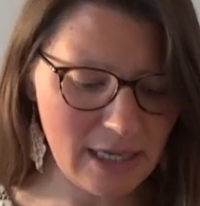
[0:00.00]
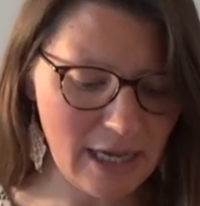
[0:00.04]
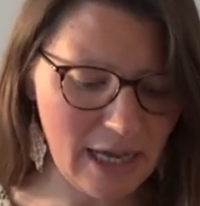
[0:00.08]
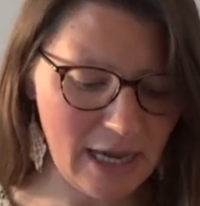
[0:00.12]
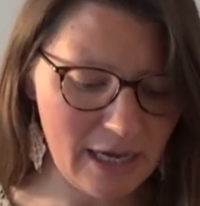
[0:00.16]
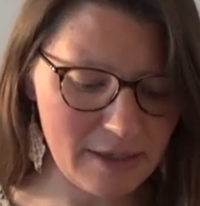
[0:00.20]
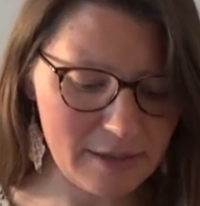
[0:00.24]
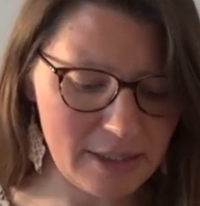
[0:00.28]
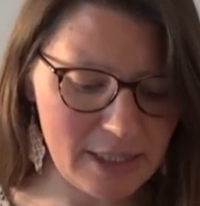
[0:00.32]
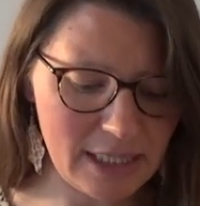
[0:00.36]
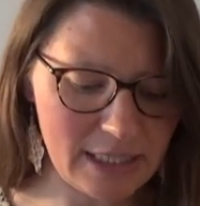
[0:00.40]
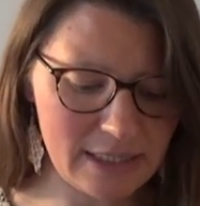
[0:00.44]

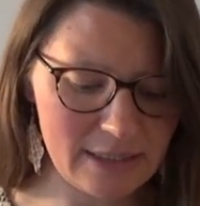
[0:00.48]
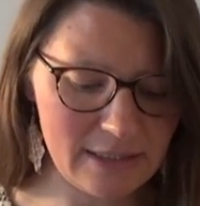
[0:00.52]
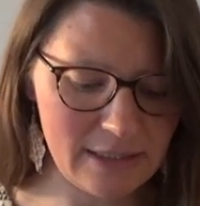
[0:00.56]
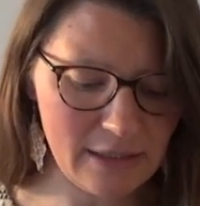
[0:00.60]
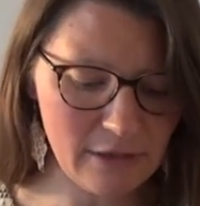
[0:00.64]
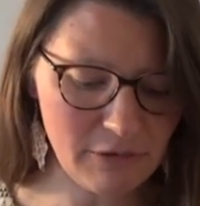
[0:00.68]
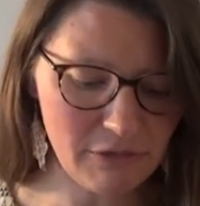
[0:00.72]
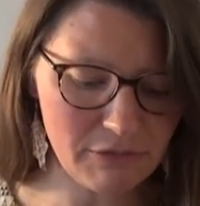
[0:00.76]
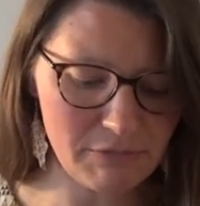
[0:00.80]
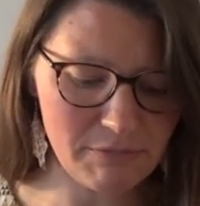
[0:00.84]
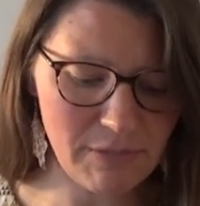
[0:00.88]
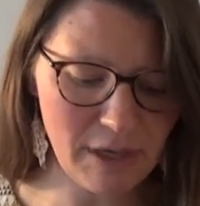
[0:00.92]

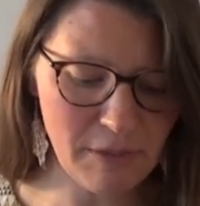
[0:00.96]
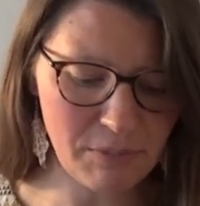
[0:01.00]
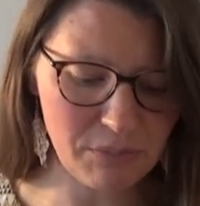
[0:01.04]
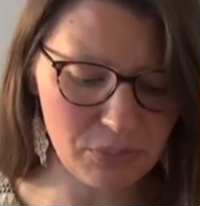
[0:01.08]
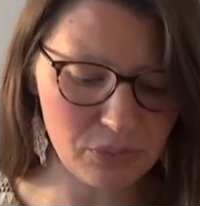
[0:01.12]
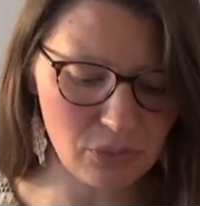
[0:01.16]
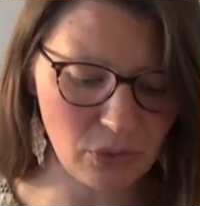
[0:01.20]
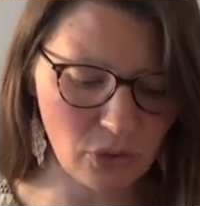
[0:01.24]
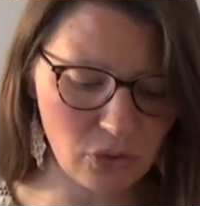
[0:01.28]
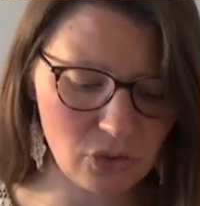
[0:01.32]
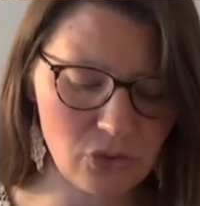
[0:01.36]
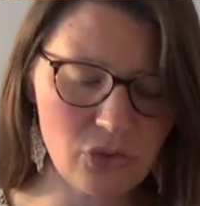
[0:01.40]
adjectifs, mais
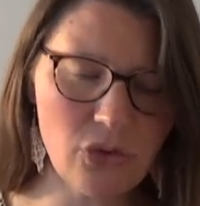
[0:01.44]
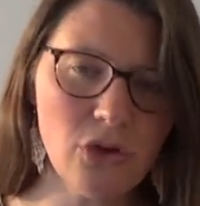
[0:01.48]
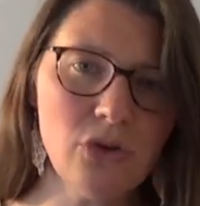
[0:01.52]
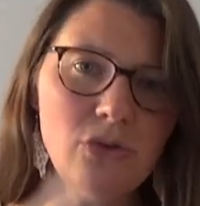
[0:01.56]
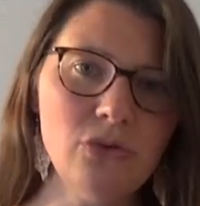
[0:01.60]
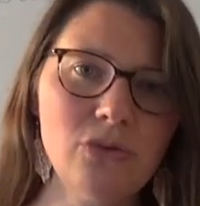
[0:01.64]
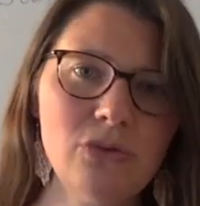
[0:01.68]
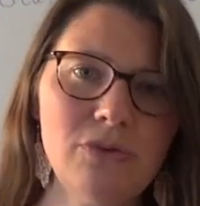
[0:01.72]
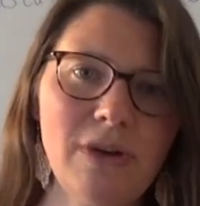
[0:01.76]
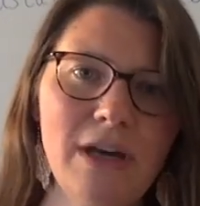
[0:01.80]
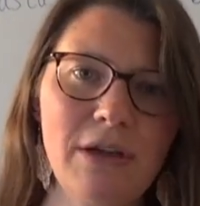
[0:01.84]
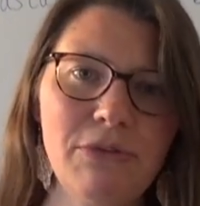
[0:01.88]
pour deux
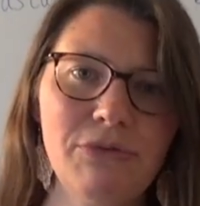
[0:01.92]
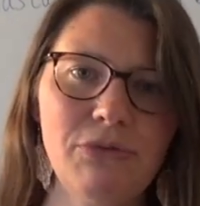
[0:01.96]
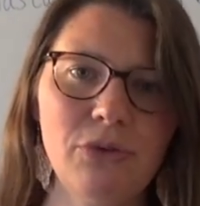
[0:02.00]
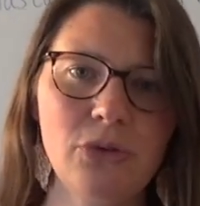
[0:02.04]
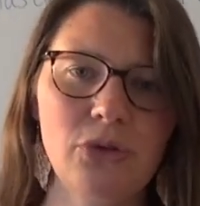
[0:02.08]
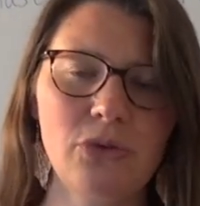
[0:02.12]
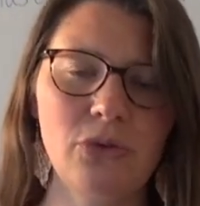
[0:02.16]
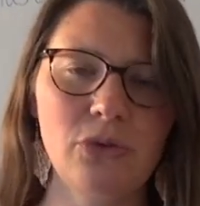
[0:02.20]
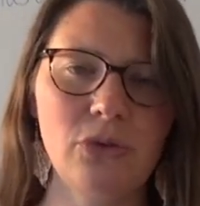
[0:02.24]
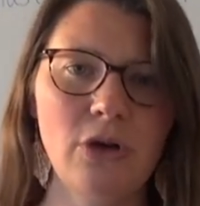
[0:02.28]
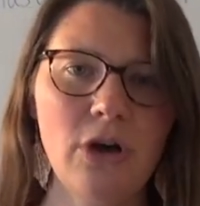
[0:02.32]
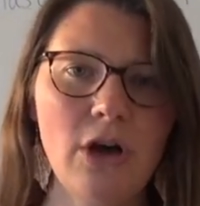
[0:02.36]
nouvelles
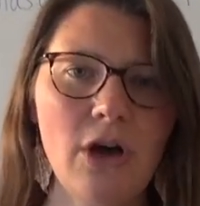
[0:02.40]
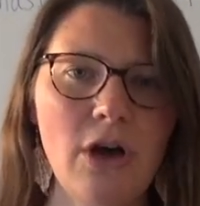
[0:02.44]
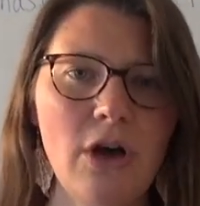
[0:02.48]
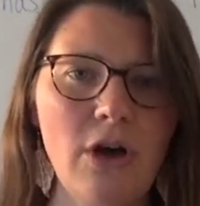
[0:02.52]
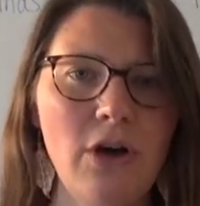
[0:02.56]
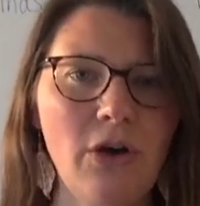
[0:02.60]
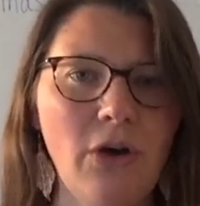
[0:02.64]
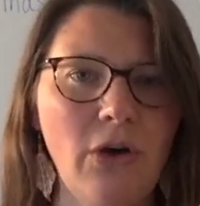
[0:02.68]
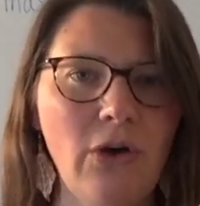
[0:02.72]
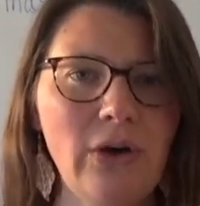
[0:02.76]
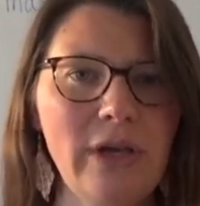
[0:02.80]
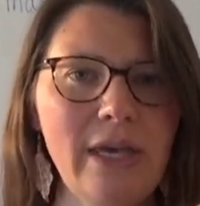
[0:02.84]
photos.
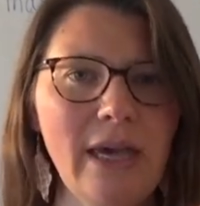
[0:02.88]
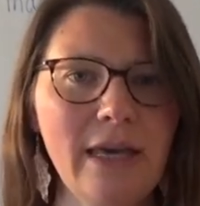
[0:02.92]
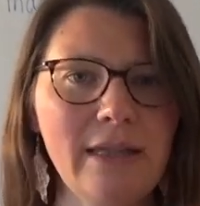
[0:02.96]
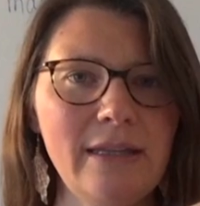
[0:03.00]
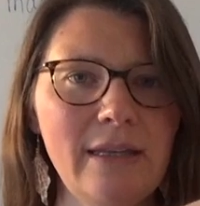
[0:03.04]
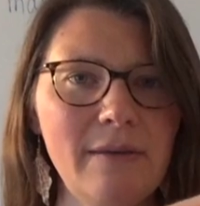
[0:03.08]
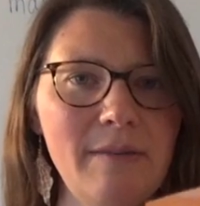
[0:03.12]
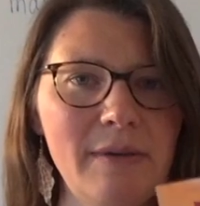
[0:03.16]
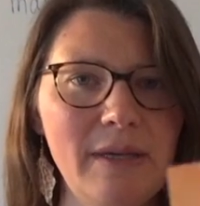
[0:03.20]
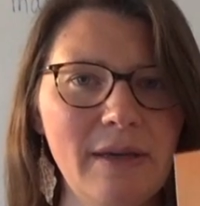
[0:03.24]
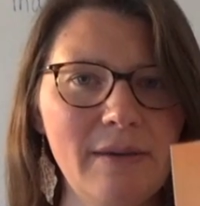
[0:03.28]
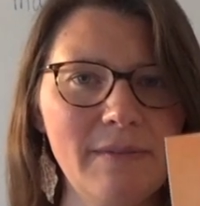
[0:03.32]

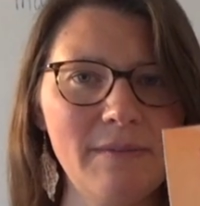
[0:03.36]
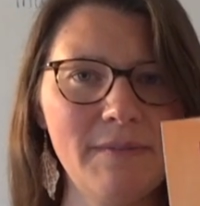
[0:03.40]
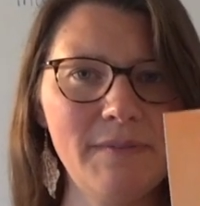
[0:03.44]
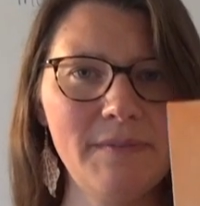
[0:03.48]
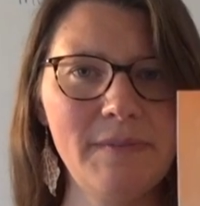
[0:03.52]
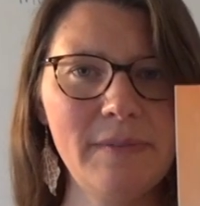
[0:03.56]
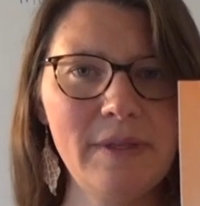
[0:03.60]
Regardez bien.